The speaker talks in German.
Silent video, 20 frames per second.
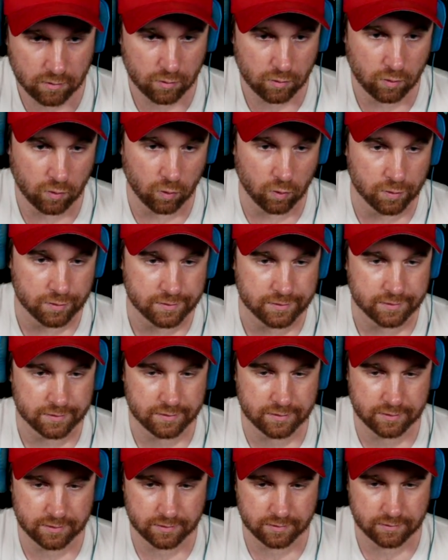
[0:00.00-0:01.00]

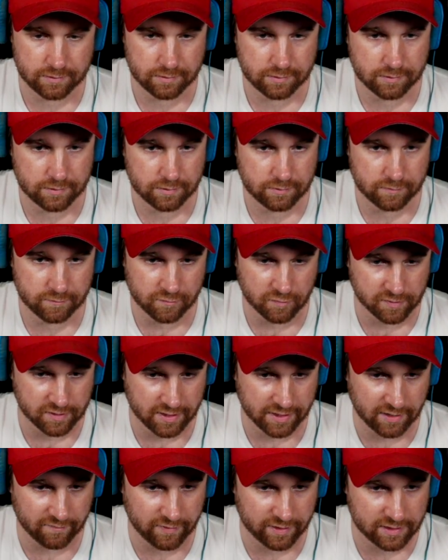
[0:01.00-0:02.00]
und von
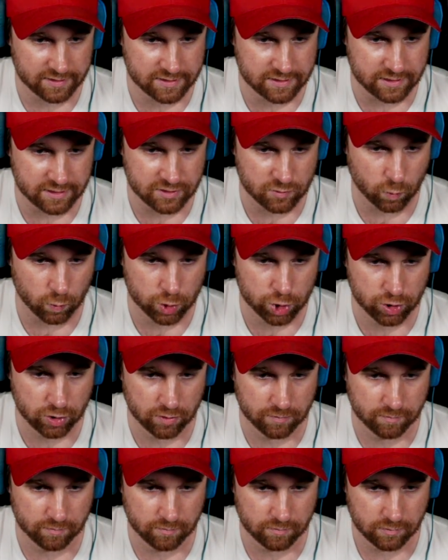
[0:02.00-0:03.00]
daher war das nicht so
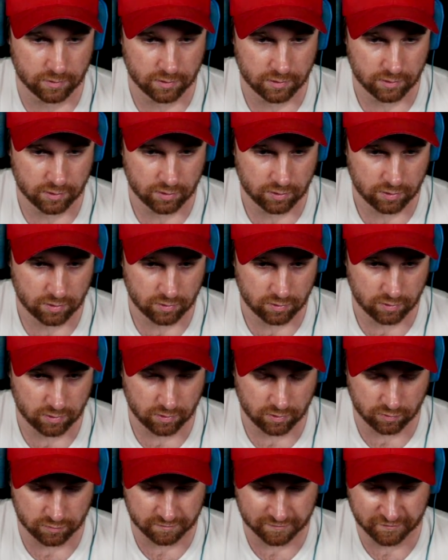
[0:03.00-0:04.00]
schlimm.
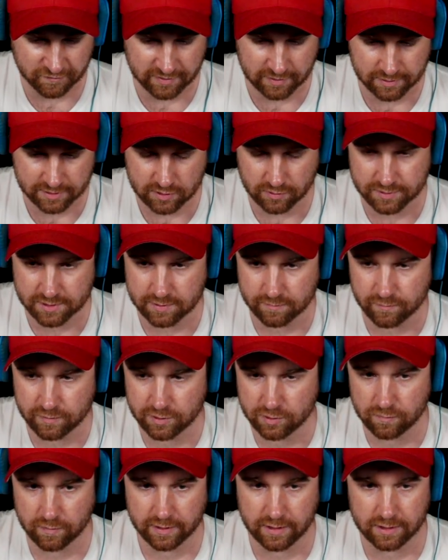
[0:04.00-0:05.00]
Und vieles aus dem
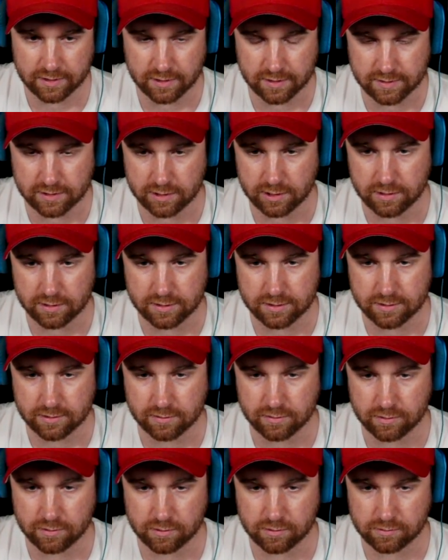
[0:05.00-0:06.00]
Video war ja tatsächlich
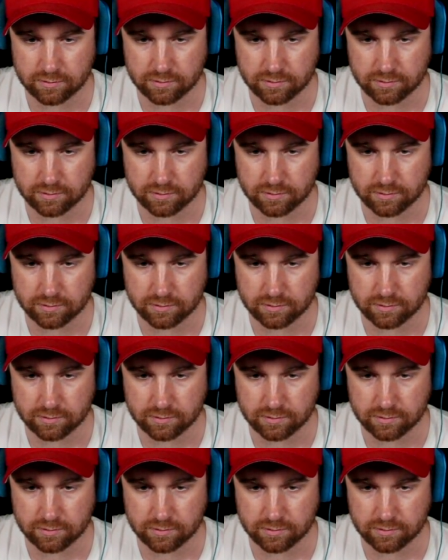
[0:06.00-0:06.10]
äh,